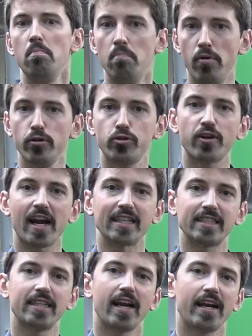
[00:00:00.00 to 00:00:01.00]
molto
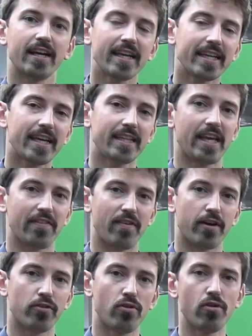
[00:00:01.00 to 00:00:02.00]
grasse
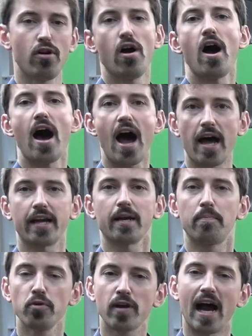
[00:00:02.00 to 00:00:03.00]
richiedevano
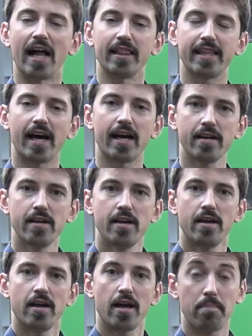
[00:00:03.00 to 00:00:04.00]
aria più calda
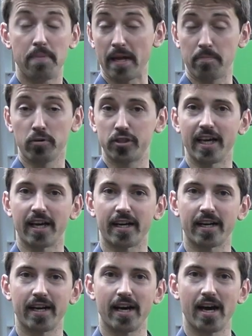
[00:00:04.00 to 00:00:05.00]
per poter,
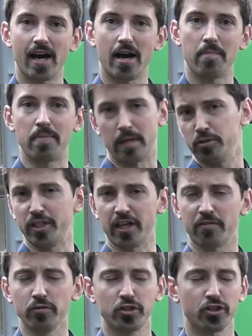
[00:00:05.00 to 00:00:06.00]
eh, per
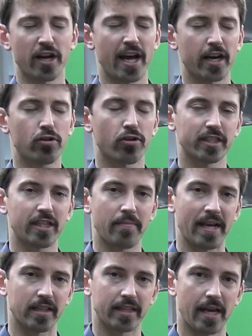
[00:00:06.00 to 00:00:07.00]
poter funzionare
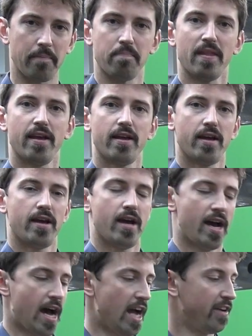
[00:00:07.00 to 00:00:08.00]
correttamente.
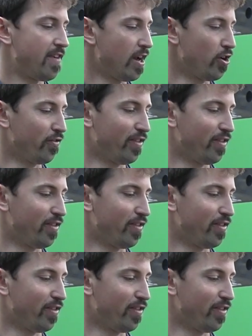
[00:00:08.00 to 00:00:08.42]
A livello